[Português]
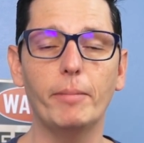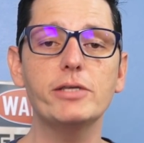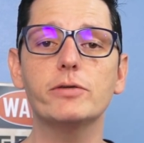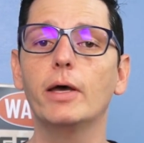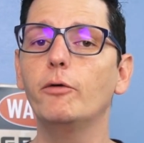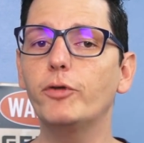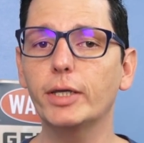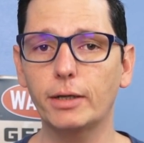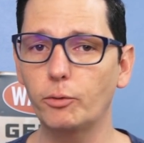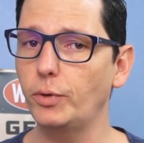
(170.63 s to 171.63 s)
Mas fica
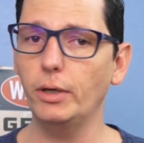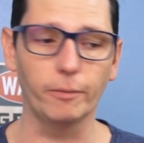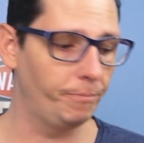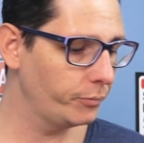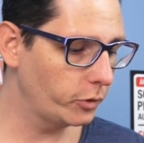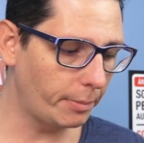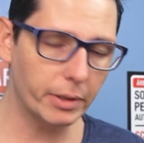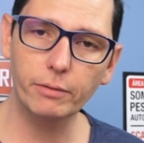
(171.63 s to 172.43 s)
tranquilo, não é porque